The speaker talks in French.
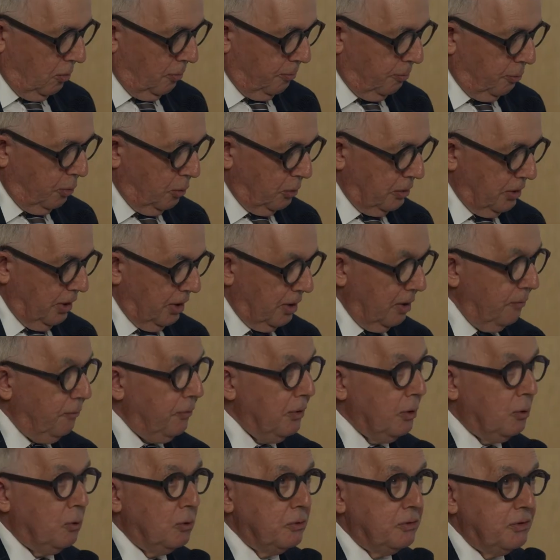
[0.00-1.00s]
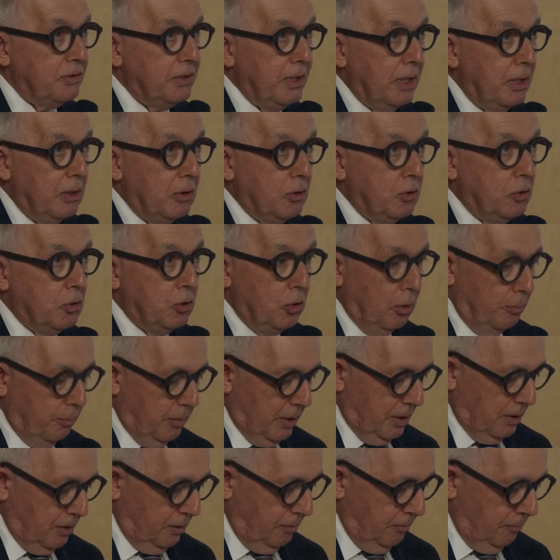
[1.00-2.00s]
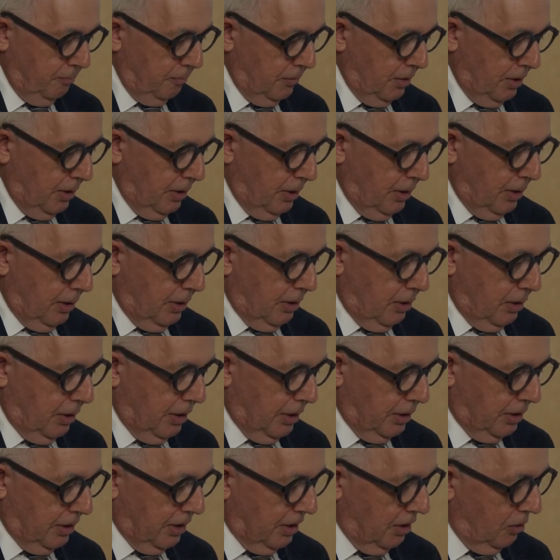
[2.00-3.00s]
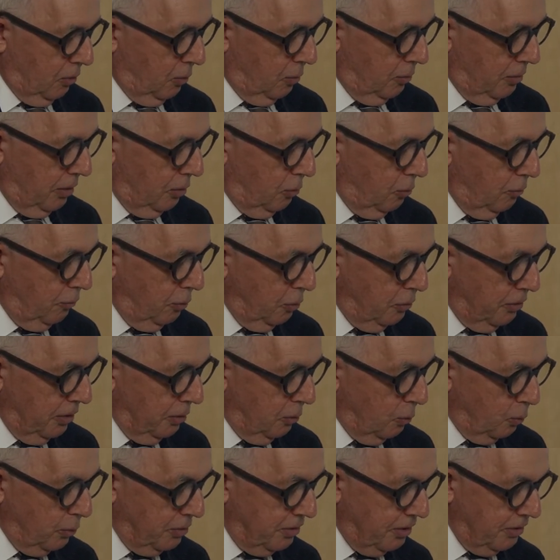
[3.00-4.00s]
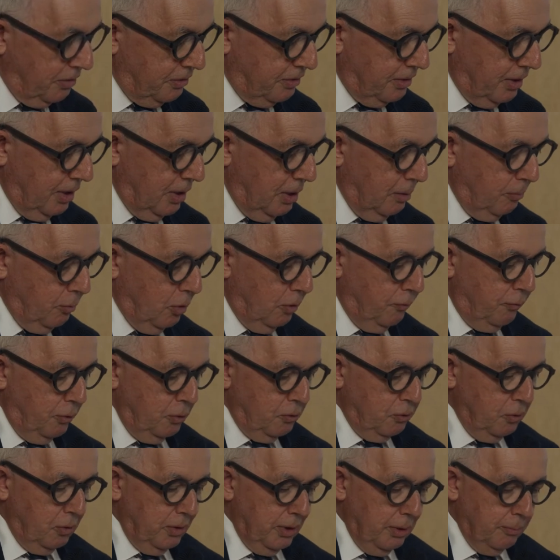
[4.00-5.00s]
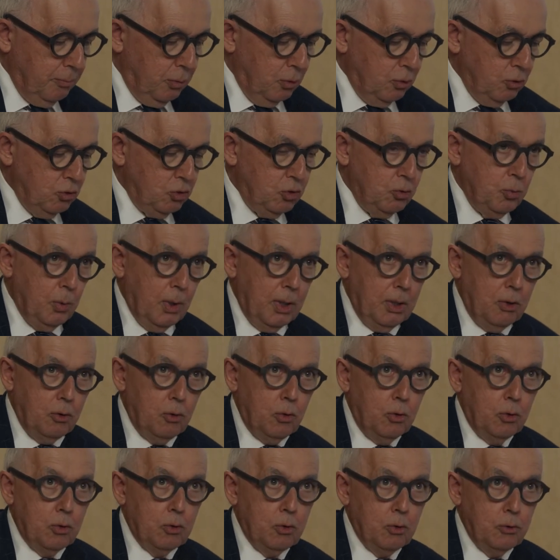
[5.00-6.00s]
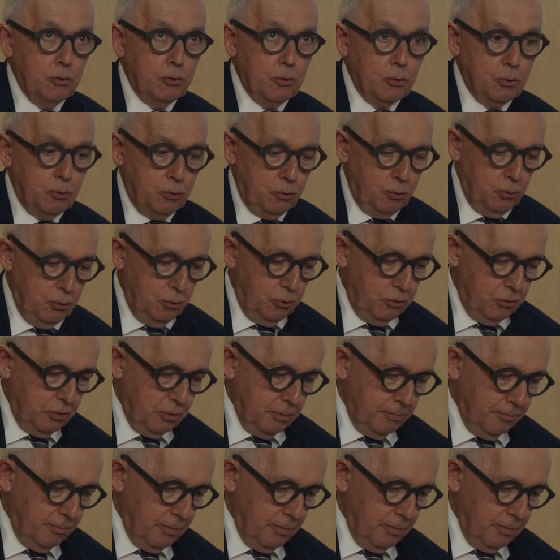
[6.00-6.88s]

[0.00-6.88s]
pour des référentiels communs et créons des nouveaux écosystèmes en faisant les bons choix en consensus.